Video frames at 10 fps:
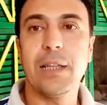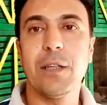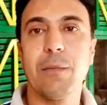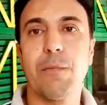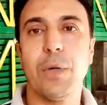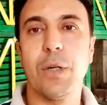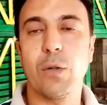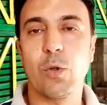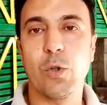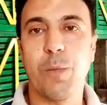اقدم
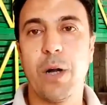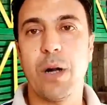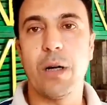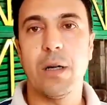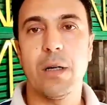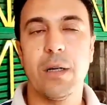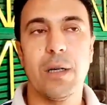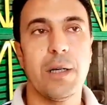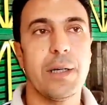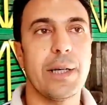كزبره
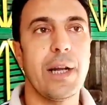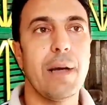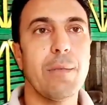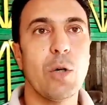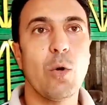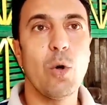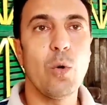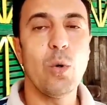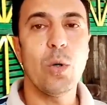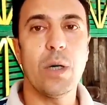الكلام ده
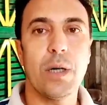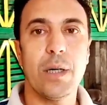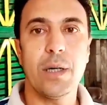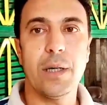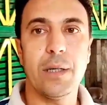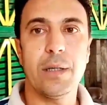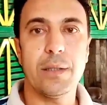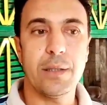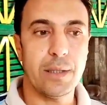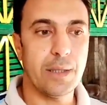كله آه
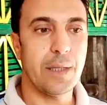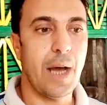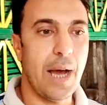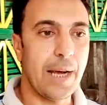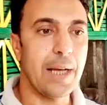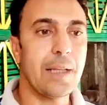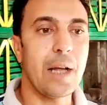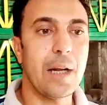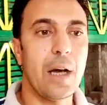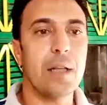حاجات
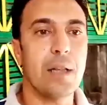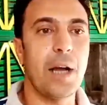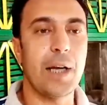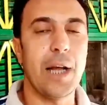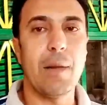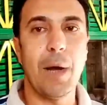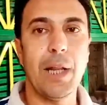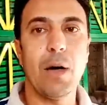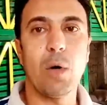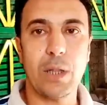انا هطلع اتكلم
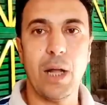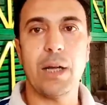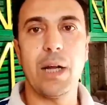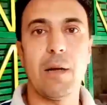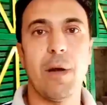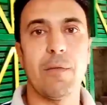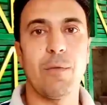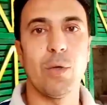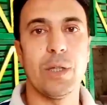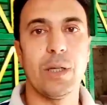عليها واطلع اتكلم على
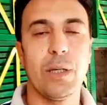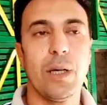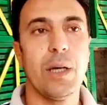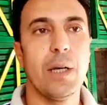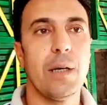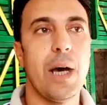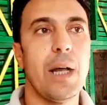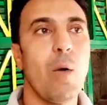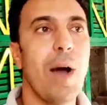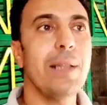فوائدها آه،
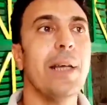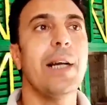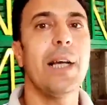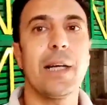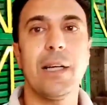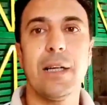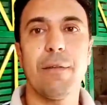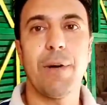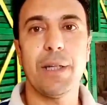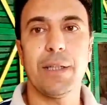لو هدي علاج
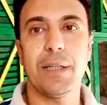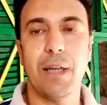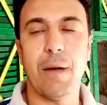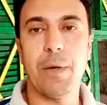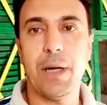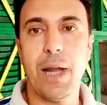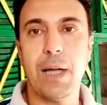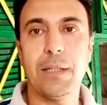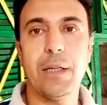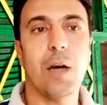للفرد التعبان اللي
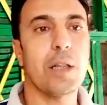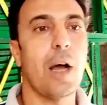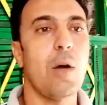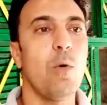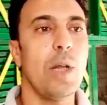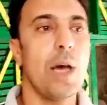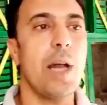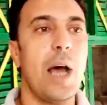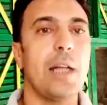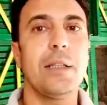عندي هطلع اقول انا
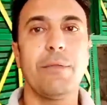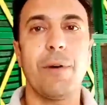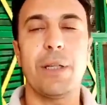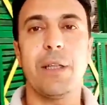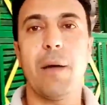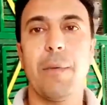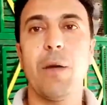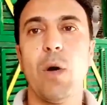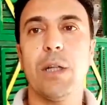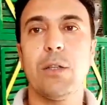عندي فرد
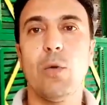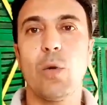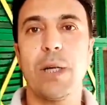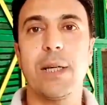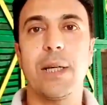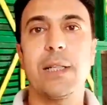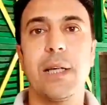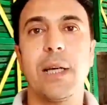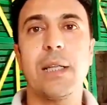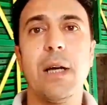تعبان وهديله كذا كذا
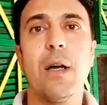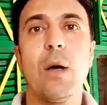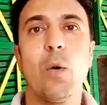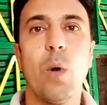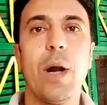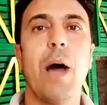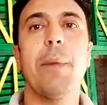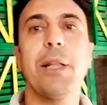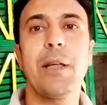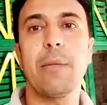كذا وانا
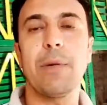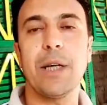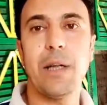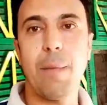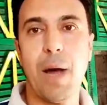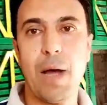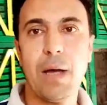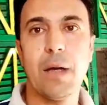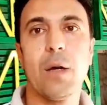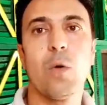عملت قبل كده معاه
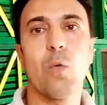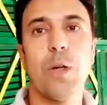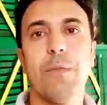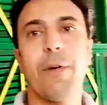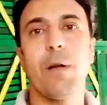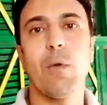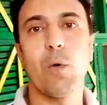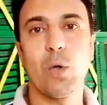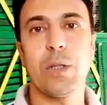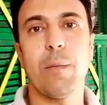ونفع
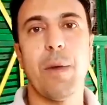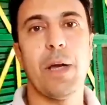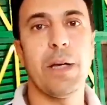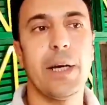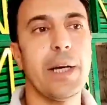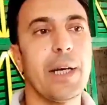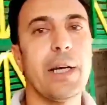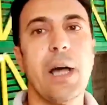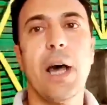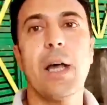الموضوع ده معاه غير
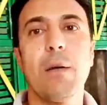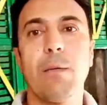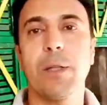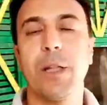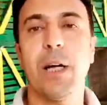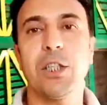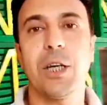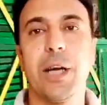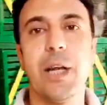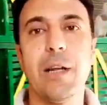كده انا ما بطلعش
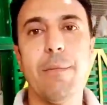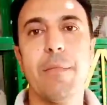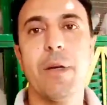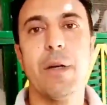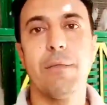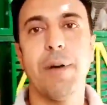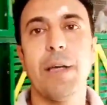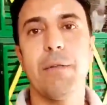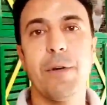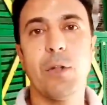اتكلم في
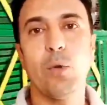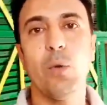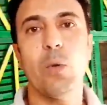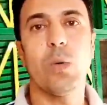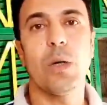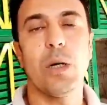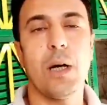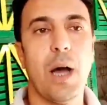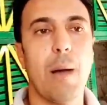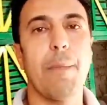اي فيديو
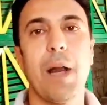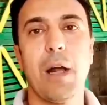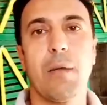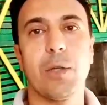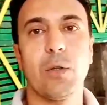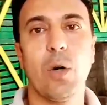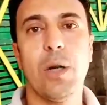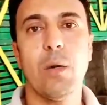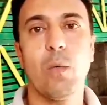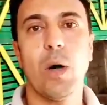آه، عمال على
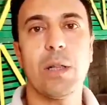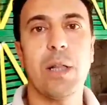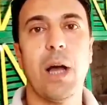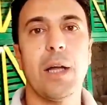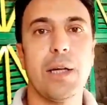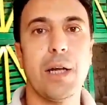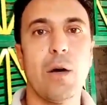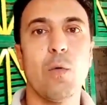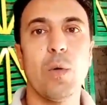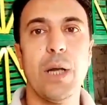بطال وهطلع ان انا
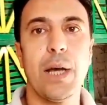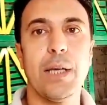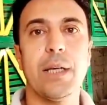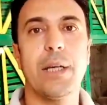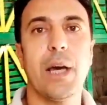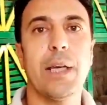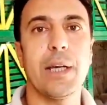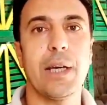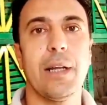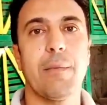اقول اي اي
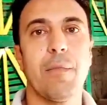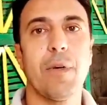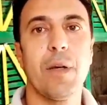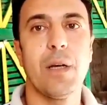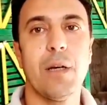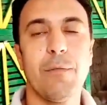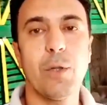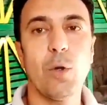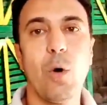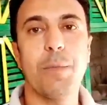كلام
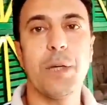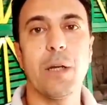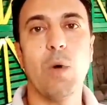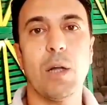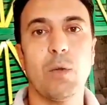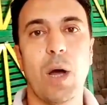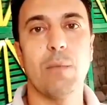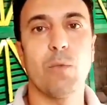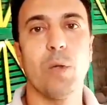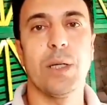الفيديو هو بيجي لوحده
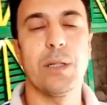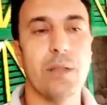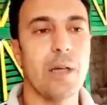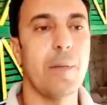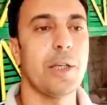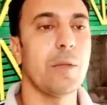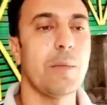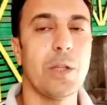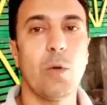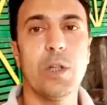الحمد لله طيب عشان
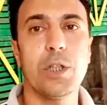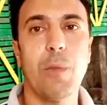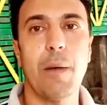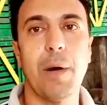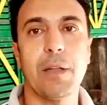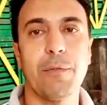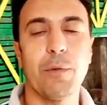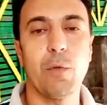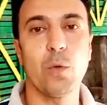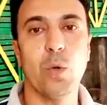ما نطولش مع بعض في
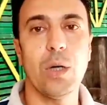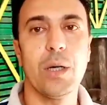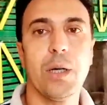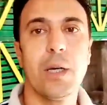الموضوع